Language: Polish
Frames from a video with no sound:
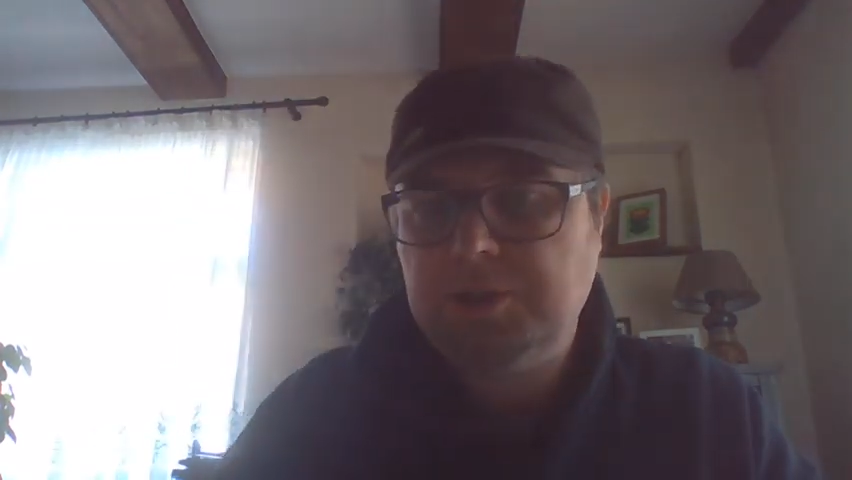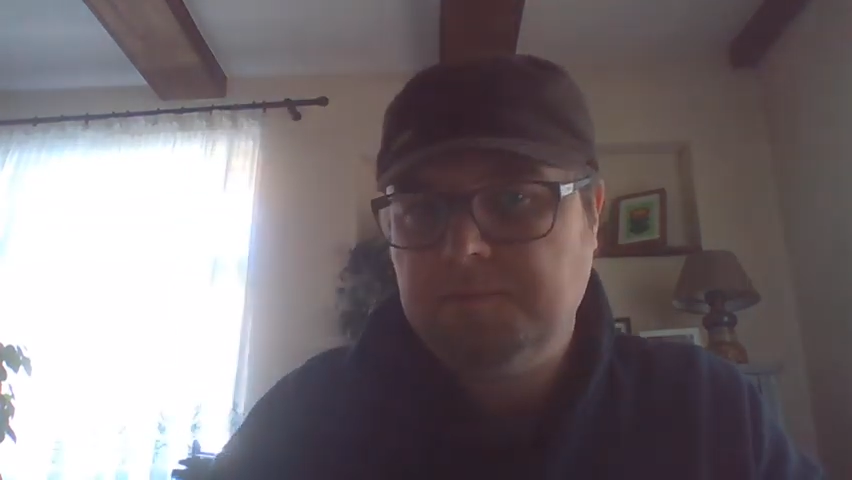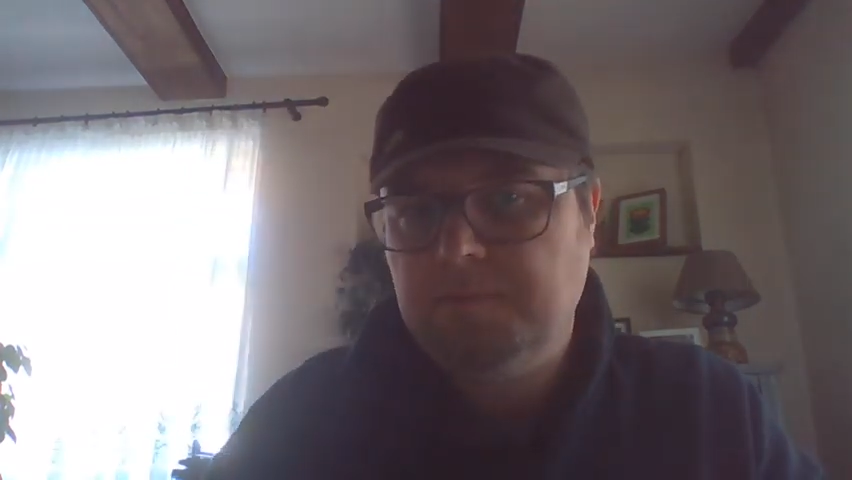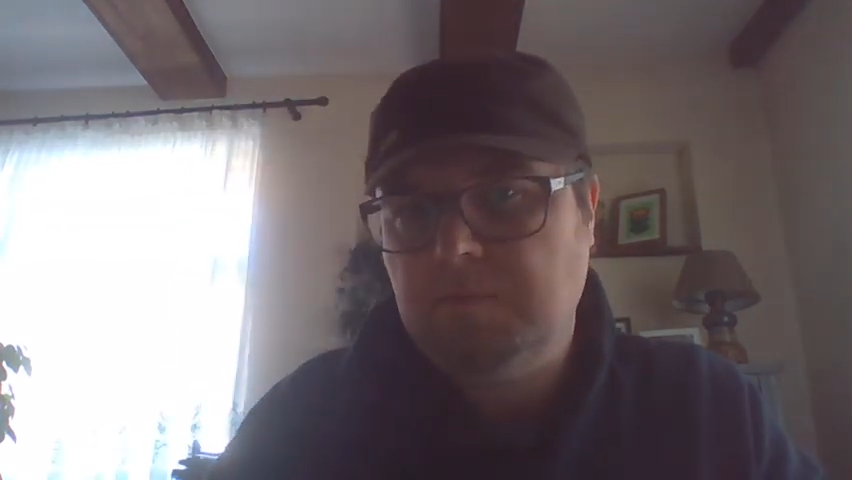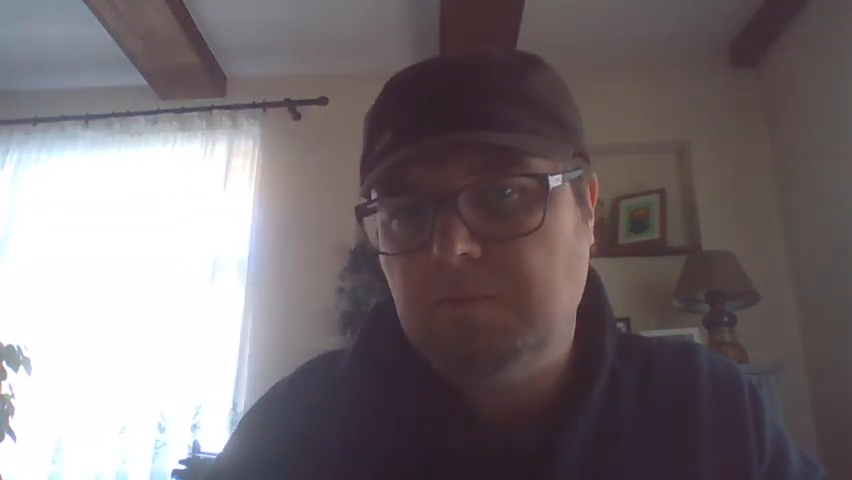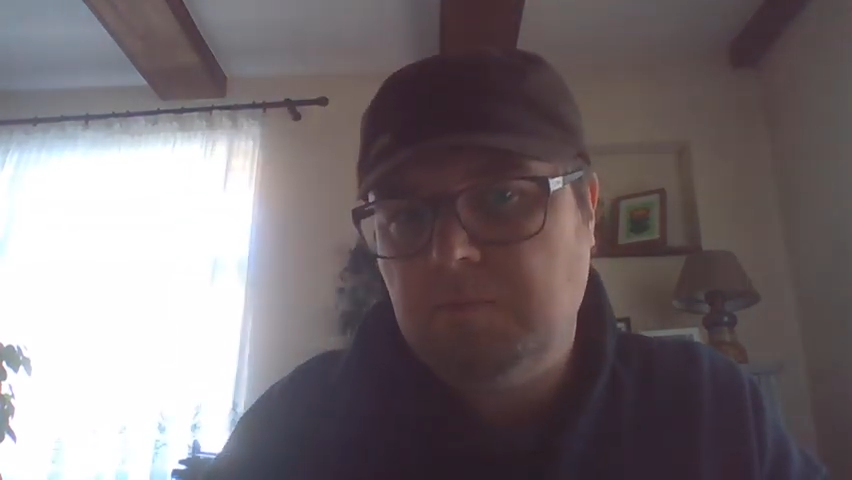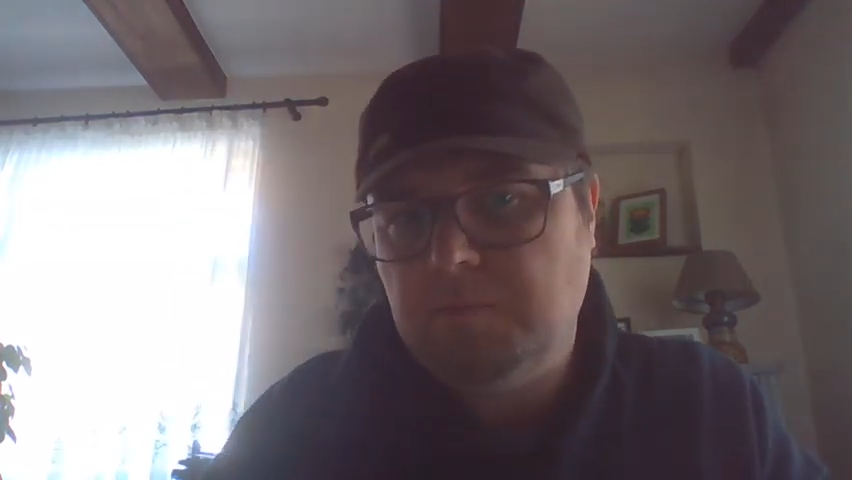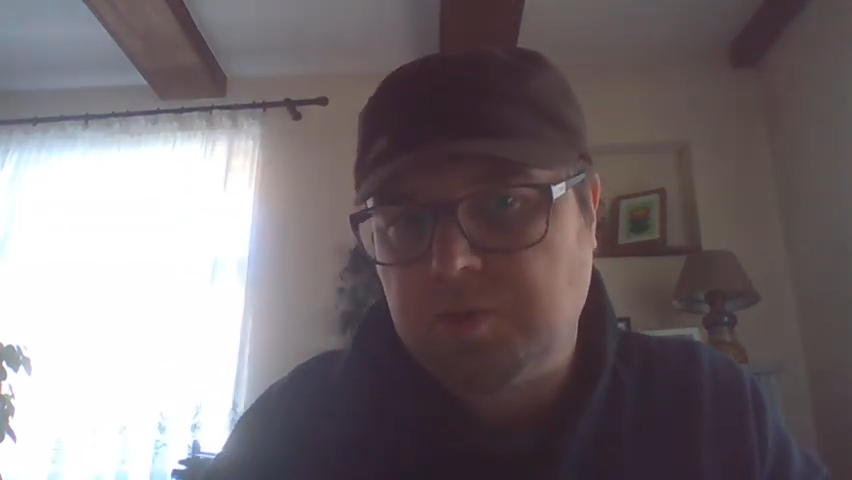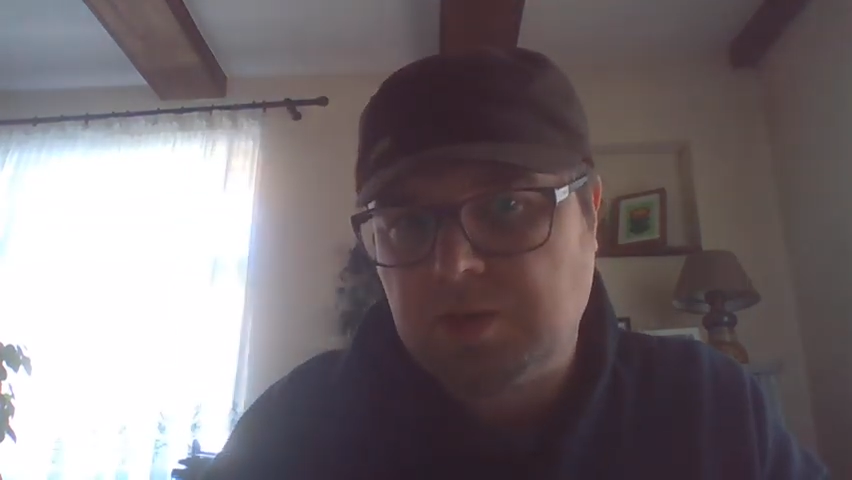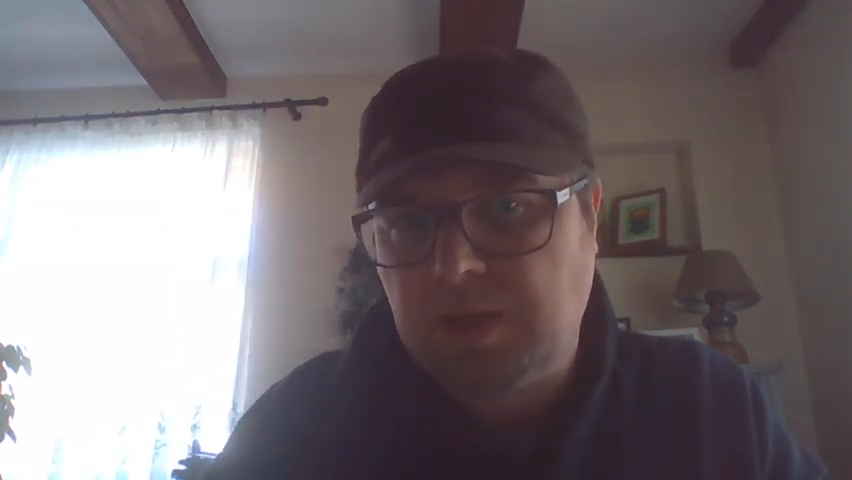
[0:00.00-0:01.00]
się.
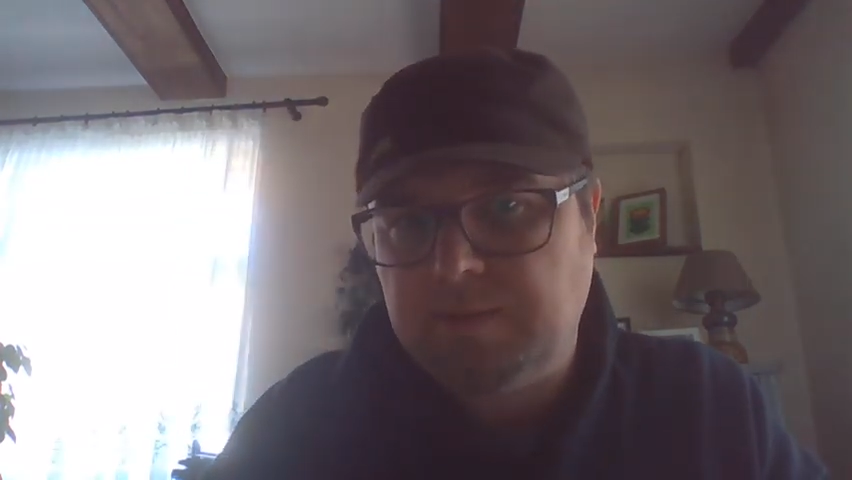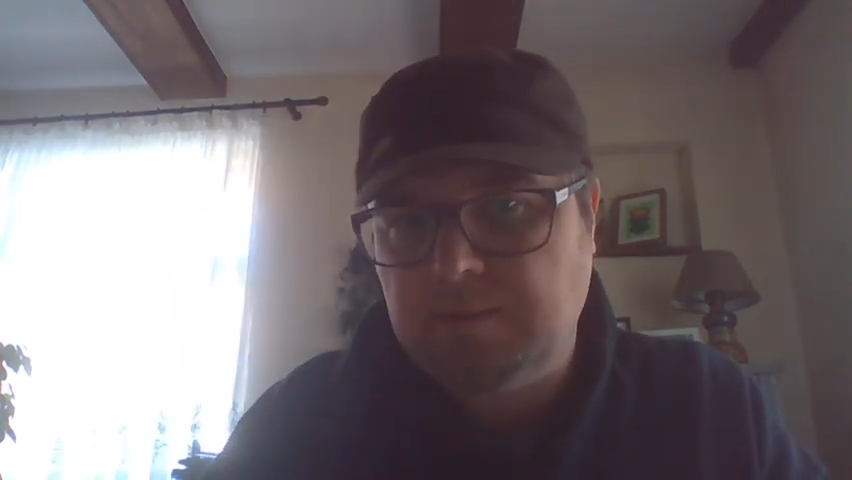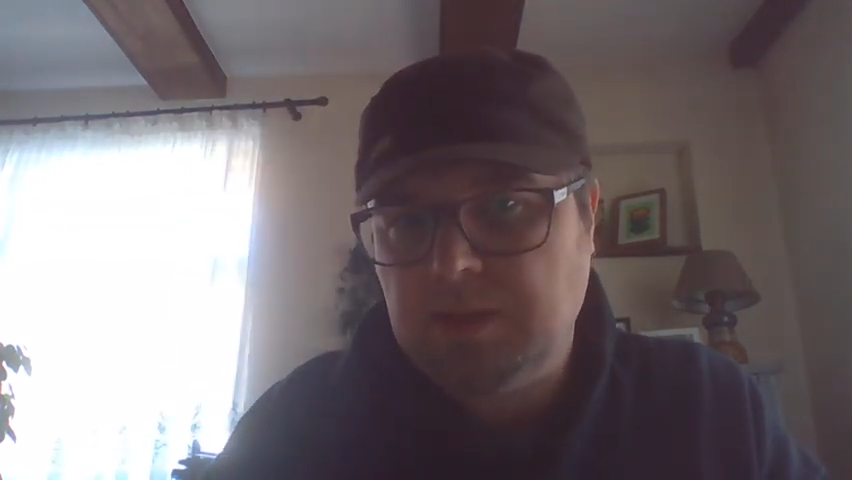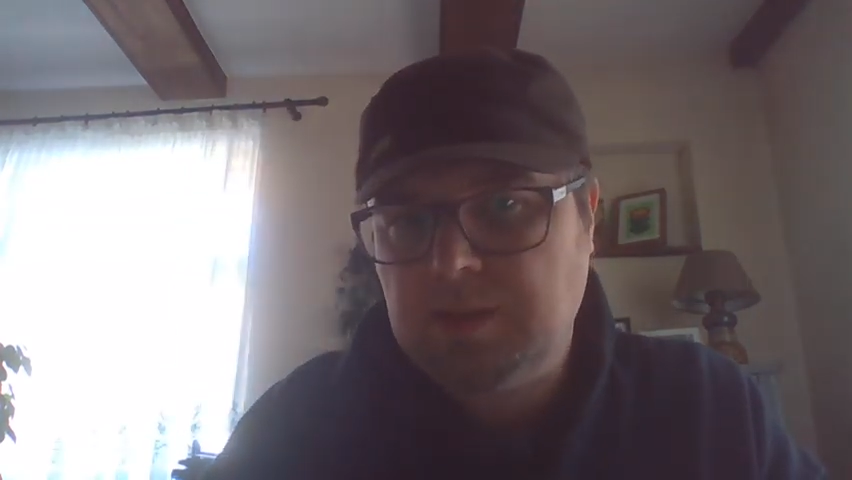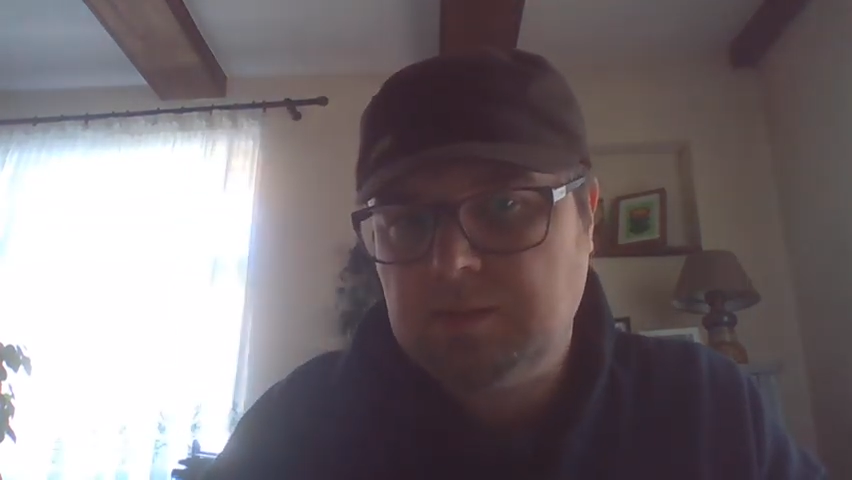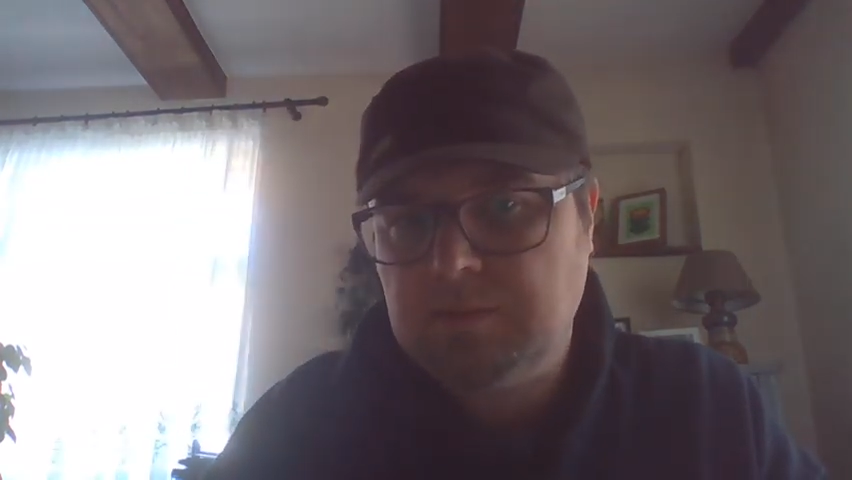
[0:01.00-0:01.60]
Pozdrawiam.